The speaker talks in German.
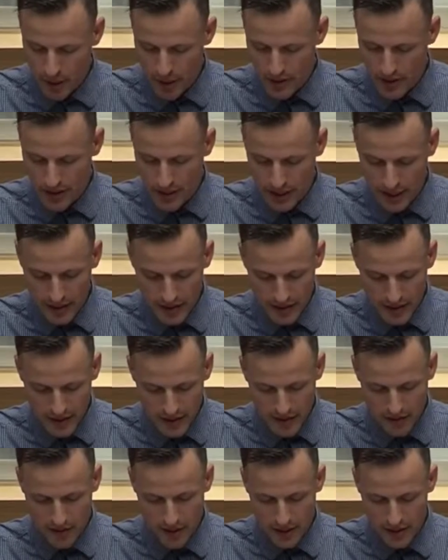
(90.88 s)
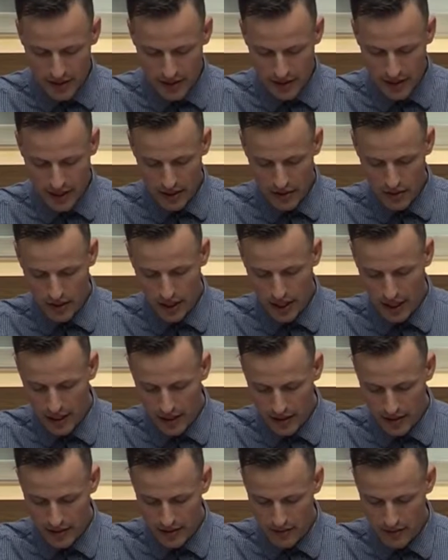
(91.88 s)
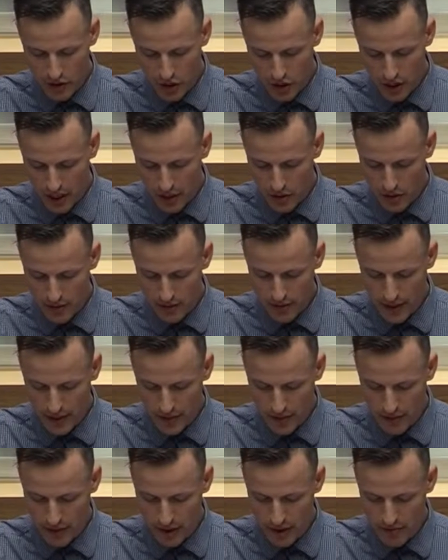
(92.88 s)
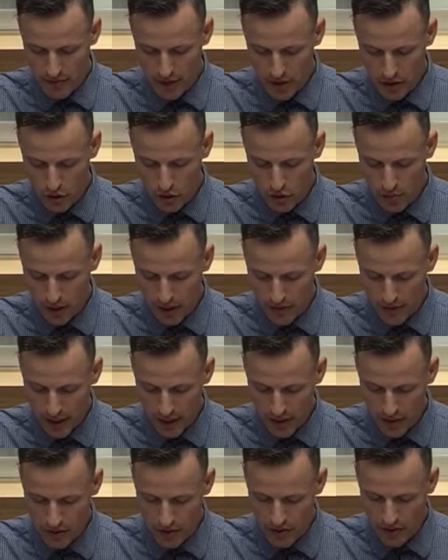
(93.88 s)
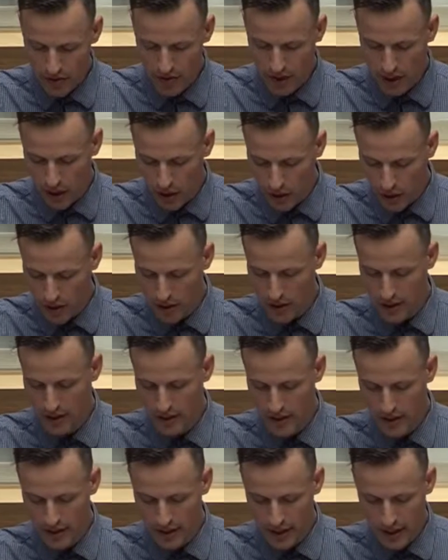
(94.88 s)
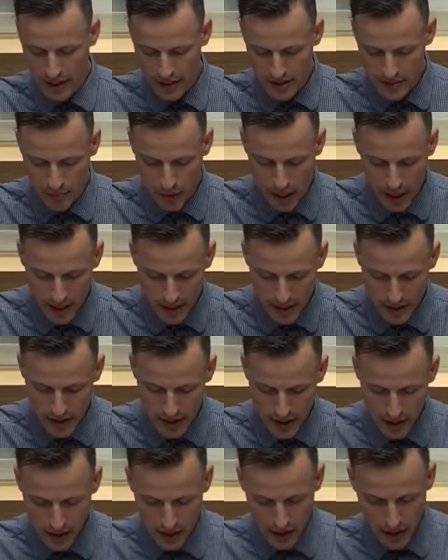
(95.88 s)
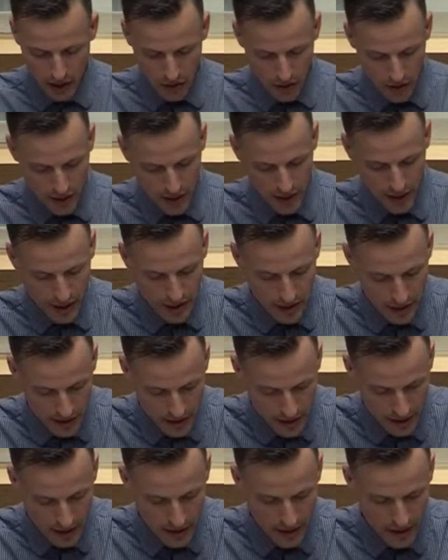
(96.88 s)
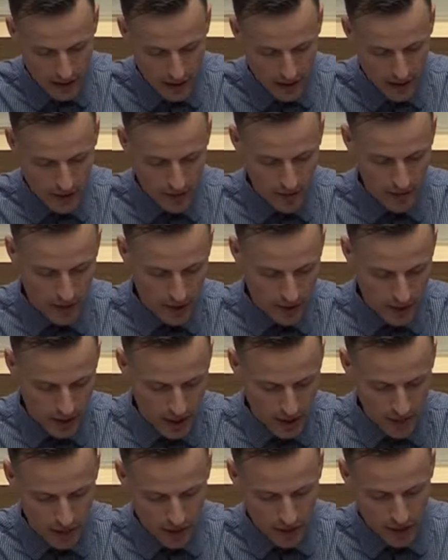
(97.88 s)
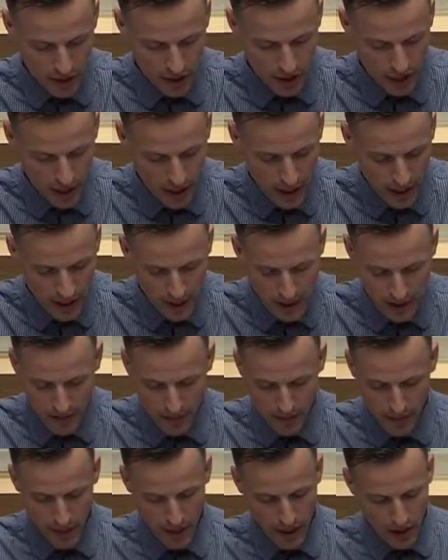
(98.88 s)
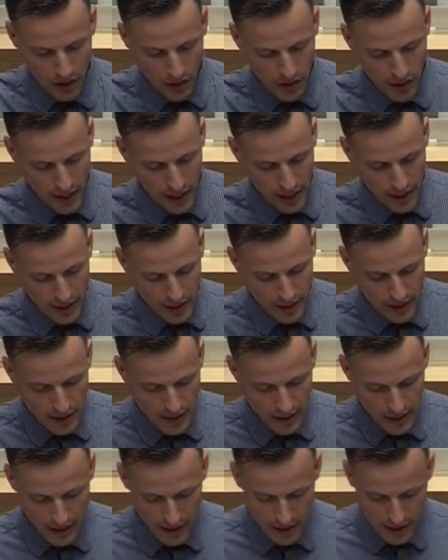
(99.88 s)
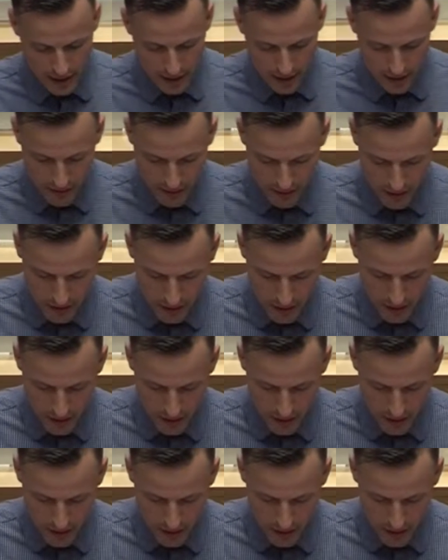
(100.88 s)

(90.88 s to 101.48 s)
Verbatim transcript: wenn man sich ansieht, wie Innensenator Henkel zwischen Ausweitung der Videoüberwachung auch in den S-Bahnen und, den, äh, und der BVG und anderen äh,